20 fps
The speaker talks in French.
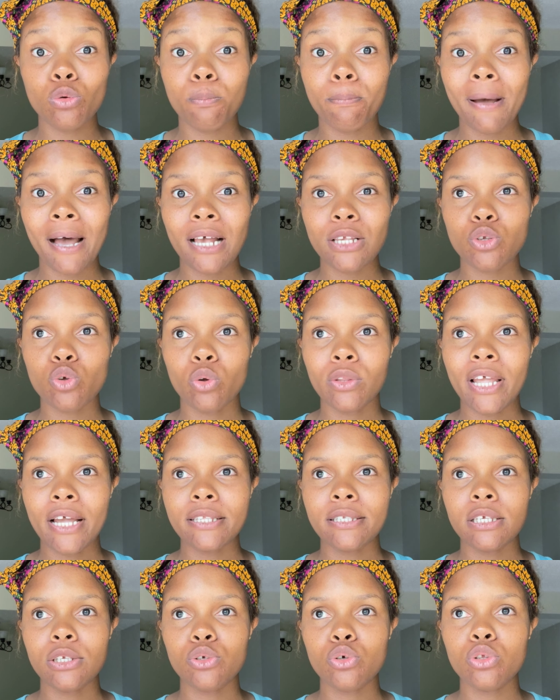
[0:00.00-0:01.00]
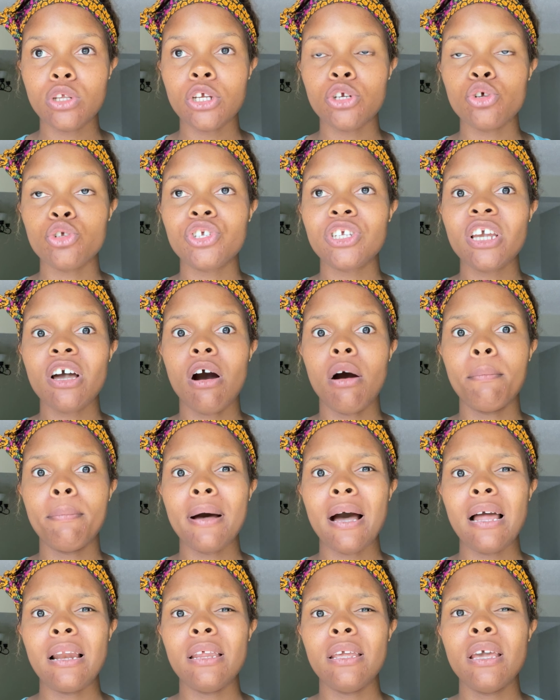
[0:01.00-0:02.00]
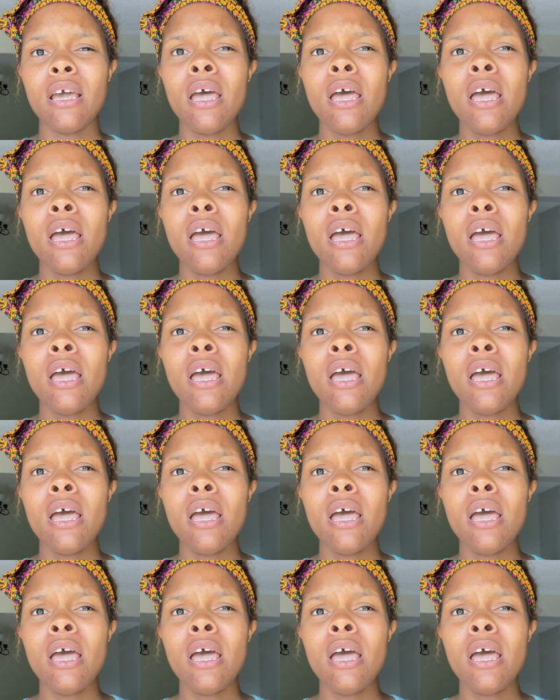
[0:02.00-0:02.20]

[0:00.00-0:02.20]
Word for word: par son attitude et je tiens à en parler.